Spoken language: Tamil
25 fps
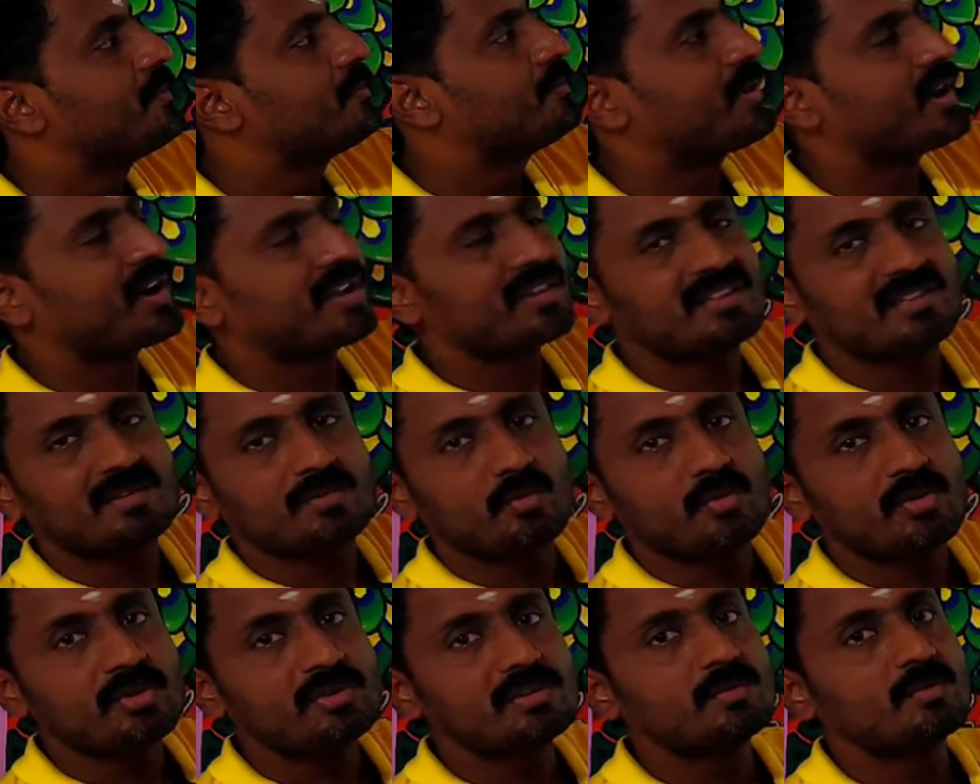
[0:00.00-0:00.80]
படத்தை
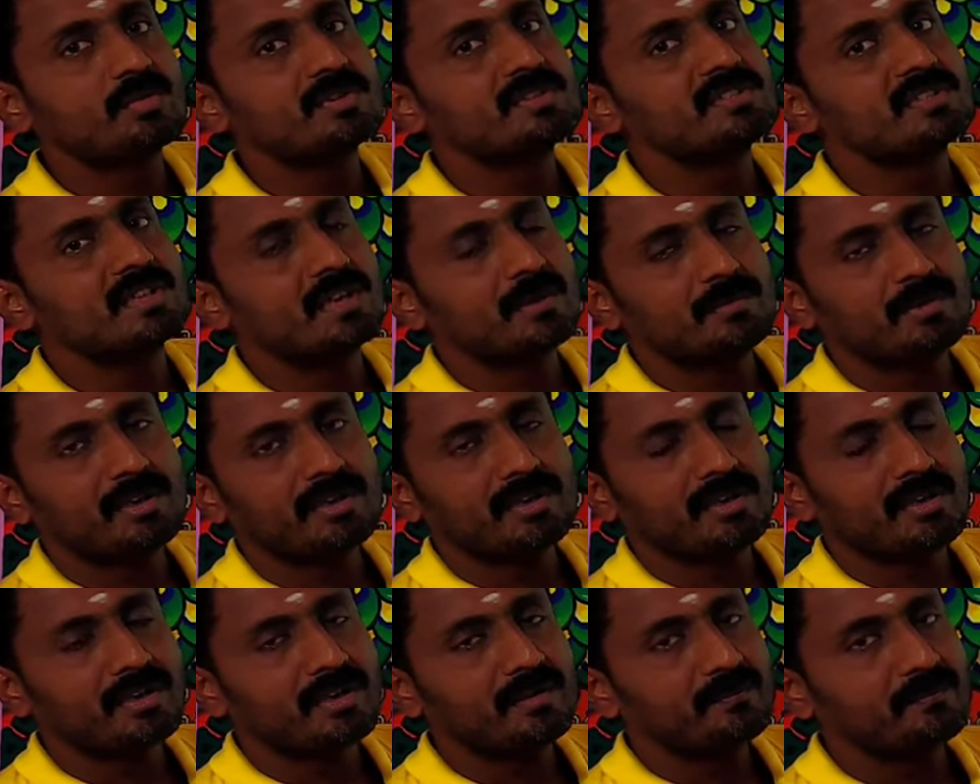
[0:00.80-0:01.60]
கொடுத்து கொஷின்
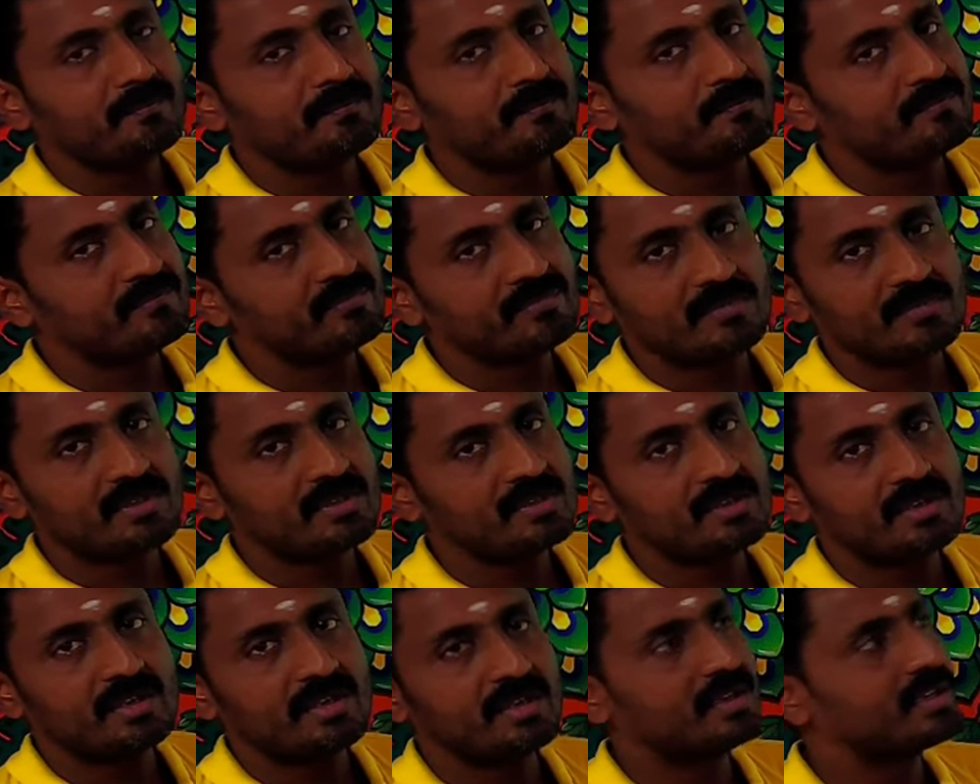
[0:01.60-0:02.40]
கேட்பாங்கங்க
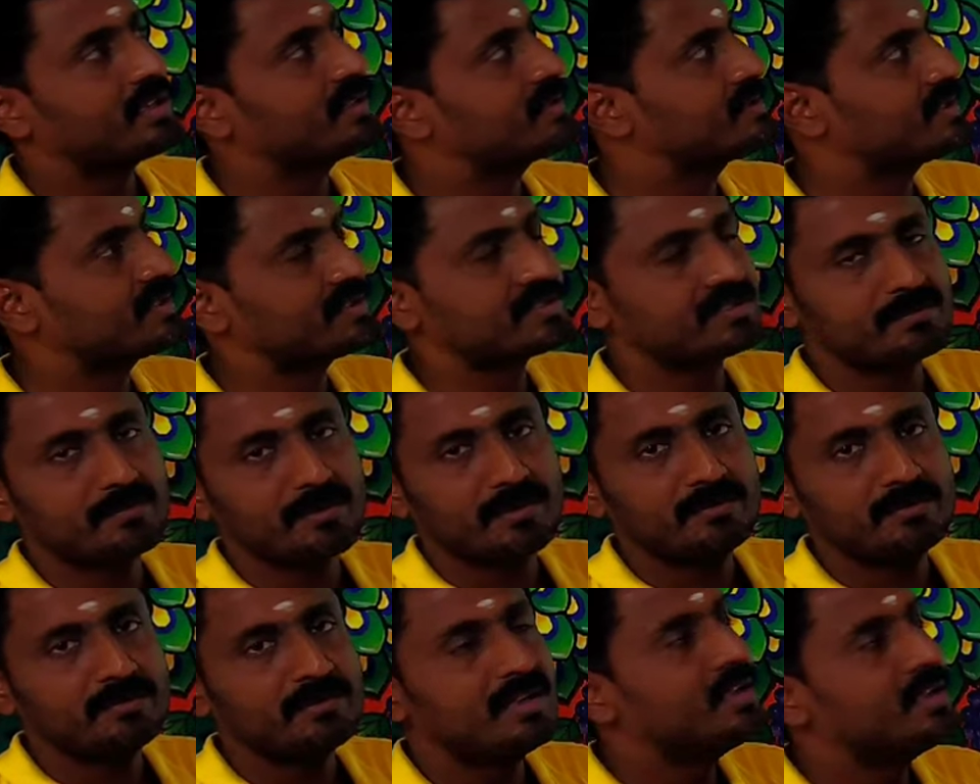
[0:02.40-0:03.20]
ரைட்டா சில
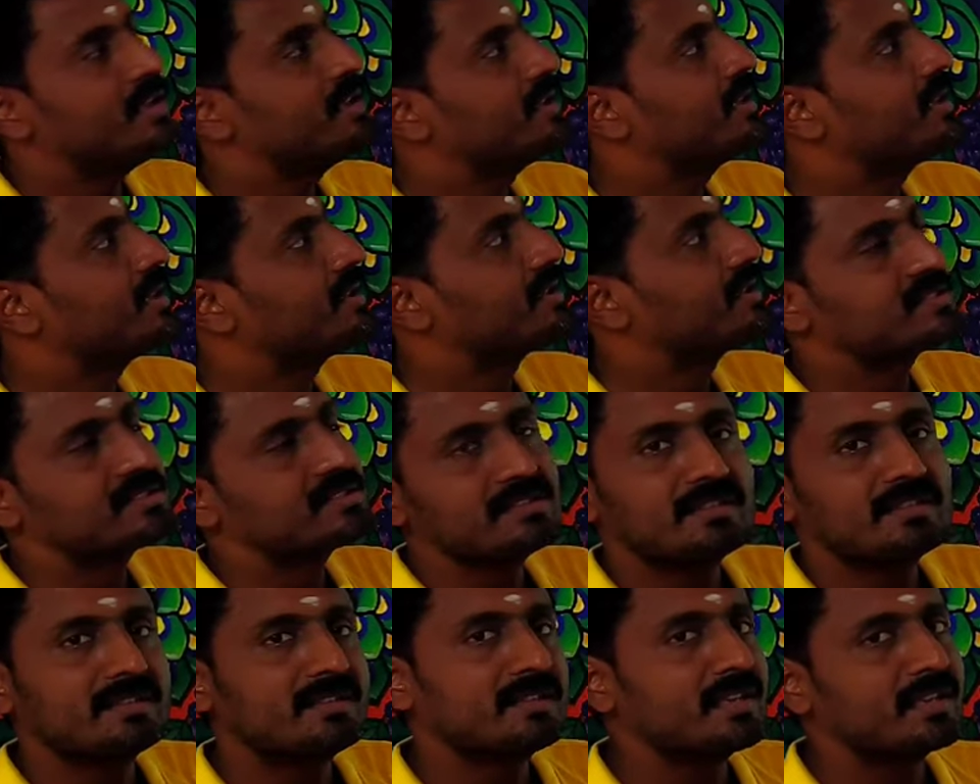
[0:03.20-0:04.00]
சமயம் என்ன
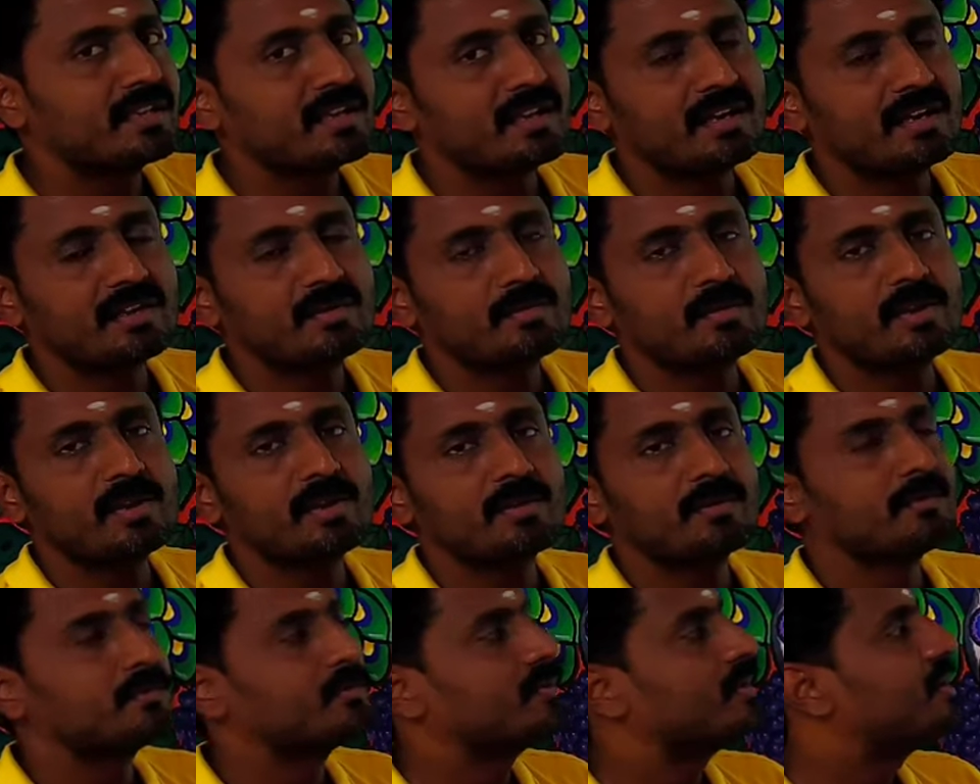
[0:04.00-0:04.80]
ஸ்டைலில் நீங்கள்
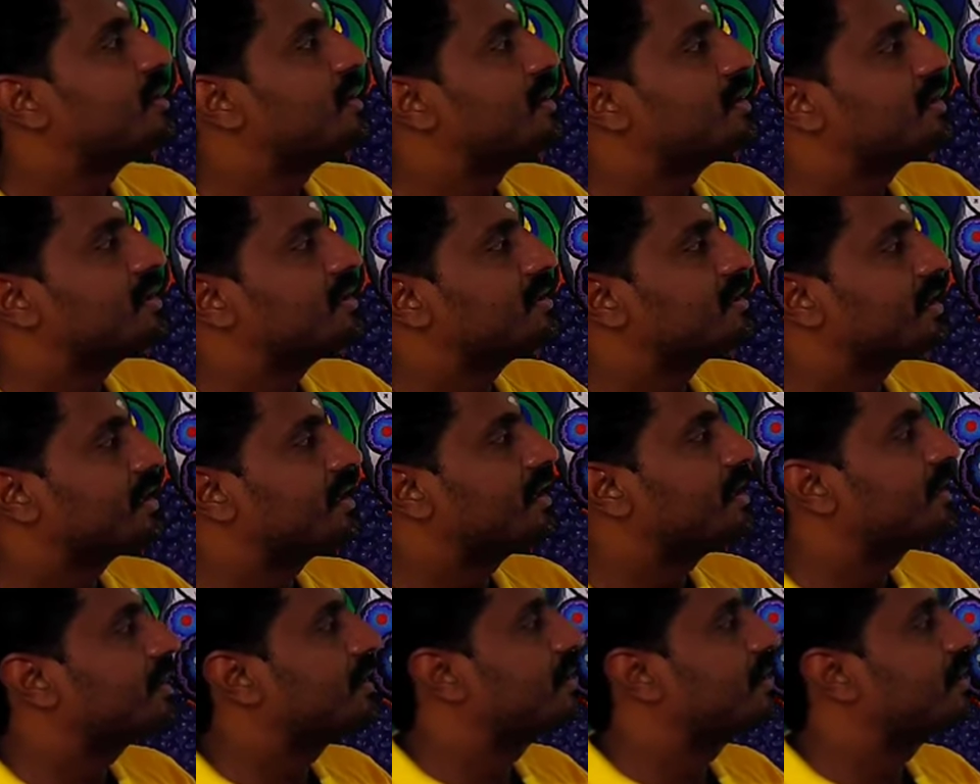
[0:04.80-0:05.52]
கண்டுபிடிக்கணும் இதில்